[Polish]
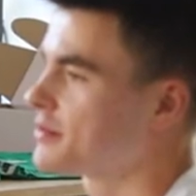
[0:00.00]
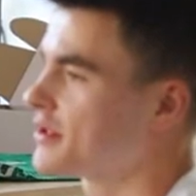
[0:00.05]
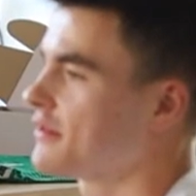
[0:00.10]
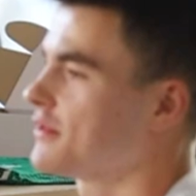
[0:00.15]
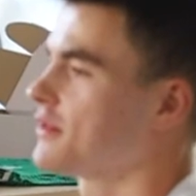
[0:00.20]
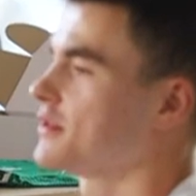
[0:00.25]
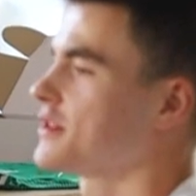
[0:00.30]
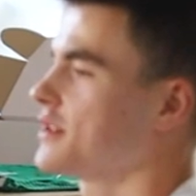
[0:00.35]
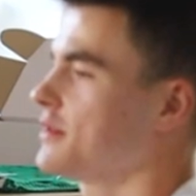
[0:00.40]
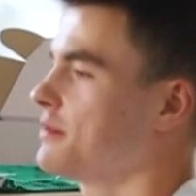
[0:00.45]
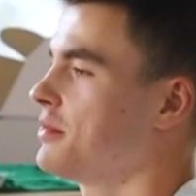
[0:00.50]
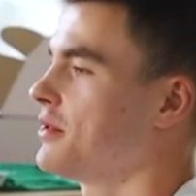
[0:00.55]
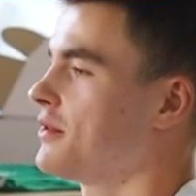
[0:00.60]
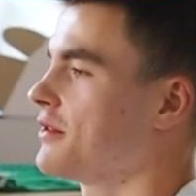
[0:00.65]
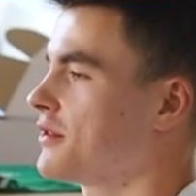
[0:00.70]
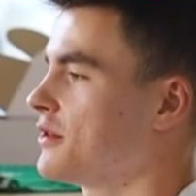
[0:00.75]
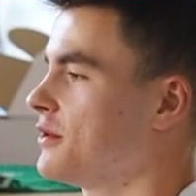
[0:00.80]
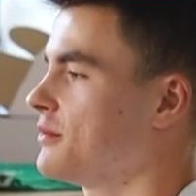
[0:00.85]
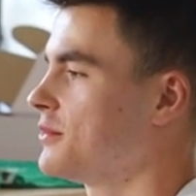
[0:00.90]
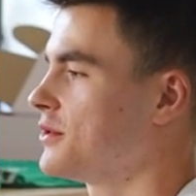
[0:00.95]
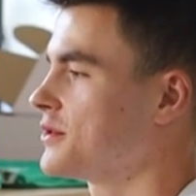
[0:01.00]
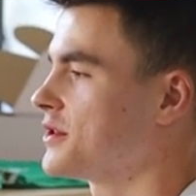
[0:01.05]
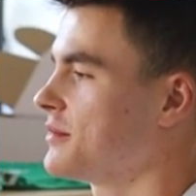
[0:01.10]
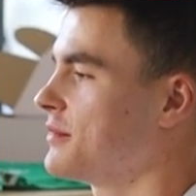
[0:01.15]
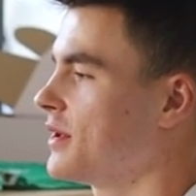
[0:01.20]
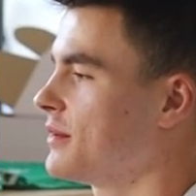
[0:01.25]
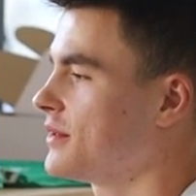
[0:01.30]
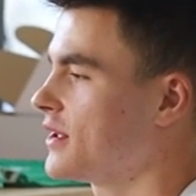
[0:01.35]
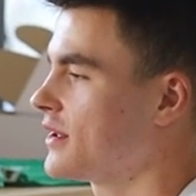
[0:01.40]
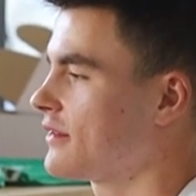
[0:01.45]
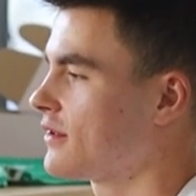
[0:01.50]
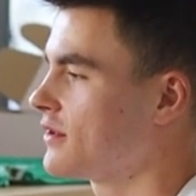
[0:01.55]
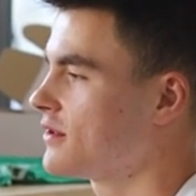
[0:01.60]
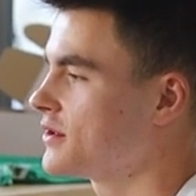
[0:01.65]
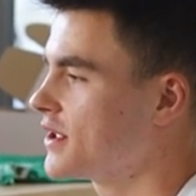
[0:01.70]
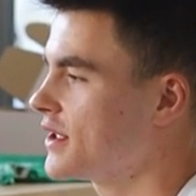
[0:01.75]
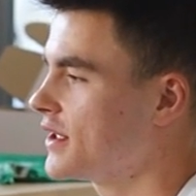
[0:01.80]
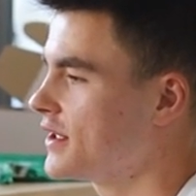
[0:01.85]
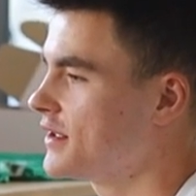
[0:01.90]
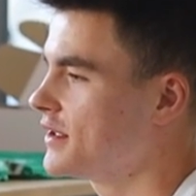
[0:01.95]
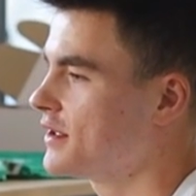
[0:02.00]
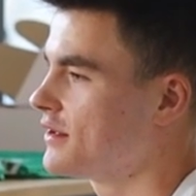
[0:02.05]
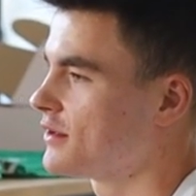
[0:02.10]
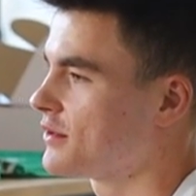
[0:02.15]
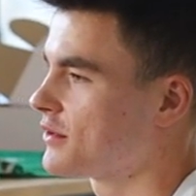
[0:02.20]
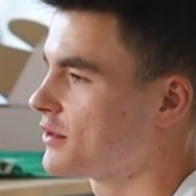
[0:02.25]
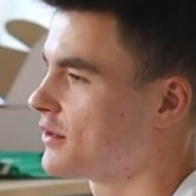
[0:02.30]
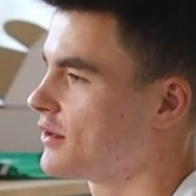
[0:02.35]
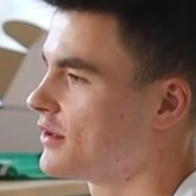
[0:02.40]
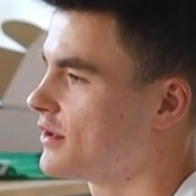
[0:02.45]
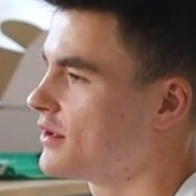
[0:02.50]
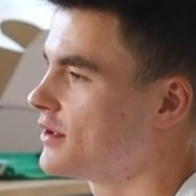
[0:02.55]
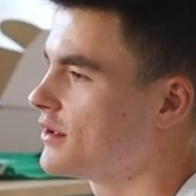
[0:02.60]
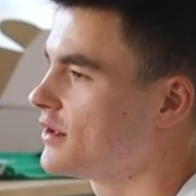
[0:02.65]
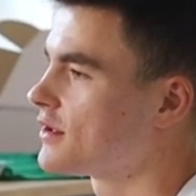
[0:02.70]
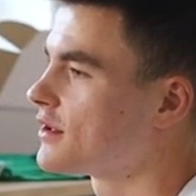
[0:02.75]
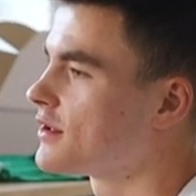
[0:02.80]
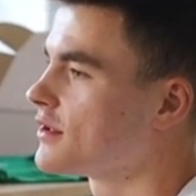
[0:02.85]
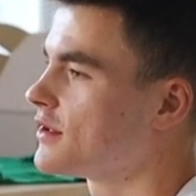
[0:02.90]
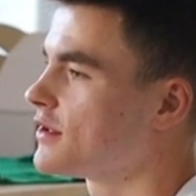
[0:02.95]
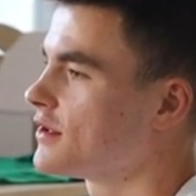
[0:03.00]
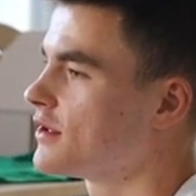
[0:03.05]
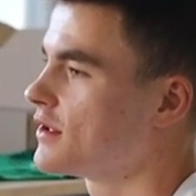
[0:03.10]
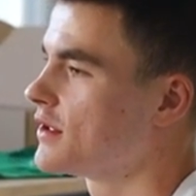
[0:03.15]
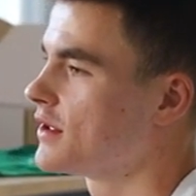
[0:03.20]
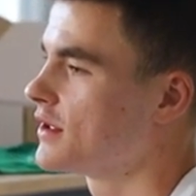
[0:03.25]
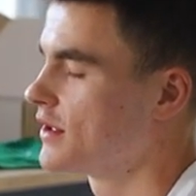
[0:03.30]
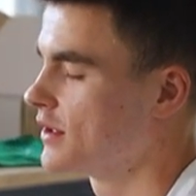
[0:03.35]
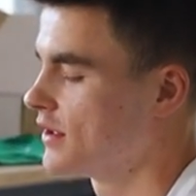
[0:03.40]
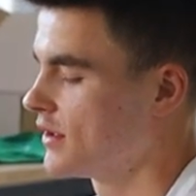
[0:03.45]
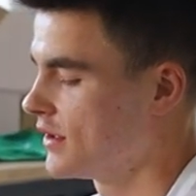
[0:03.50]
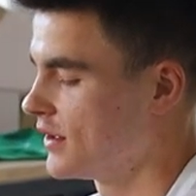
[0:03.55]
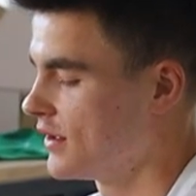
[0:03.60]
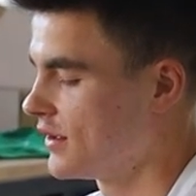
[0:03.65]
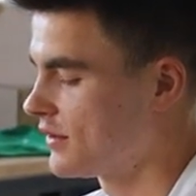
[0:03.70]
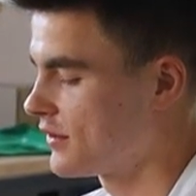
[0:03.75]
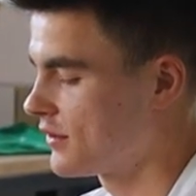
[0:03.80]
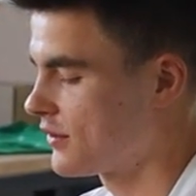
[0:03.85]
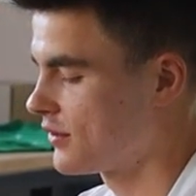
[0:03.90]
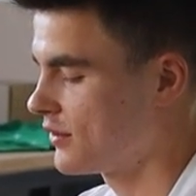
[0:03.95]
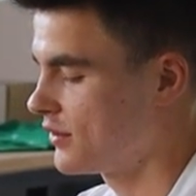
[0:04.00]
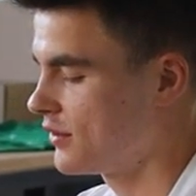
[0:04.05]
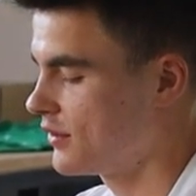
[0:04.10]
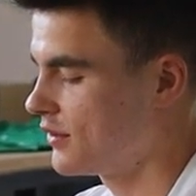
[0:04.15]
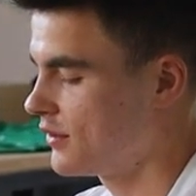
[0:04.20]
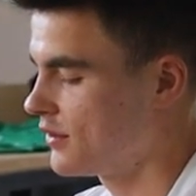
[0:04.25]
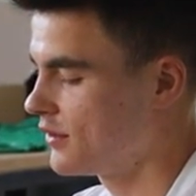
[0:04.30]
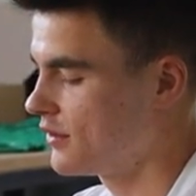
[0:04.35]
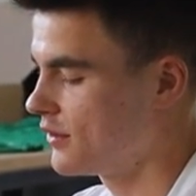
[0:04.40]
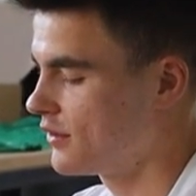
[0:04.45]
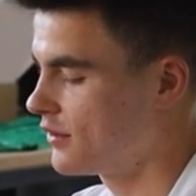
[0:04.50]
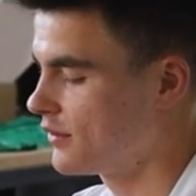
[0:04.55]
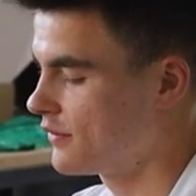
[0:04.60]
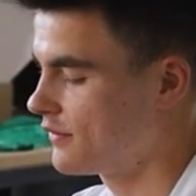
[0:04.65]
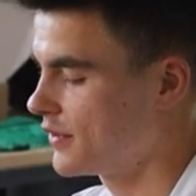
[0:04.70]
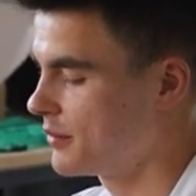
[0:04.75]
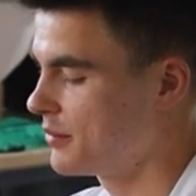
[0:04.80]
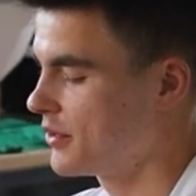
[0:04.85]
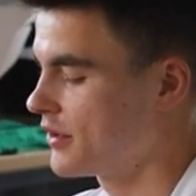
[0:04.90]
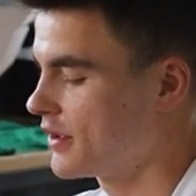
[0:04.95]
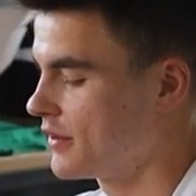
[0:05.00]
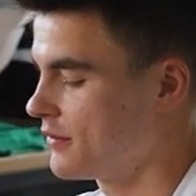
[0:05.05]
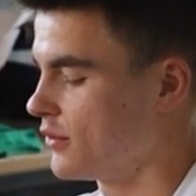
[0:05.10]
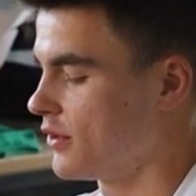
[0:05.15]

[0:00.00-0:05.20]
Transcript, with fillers: przez to, że polską może mam na co dzień, to, to wybiorę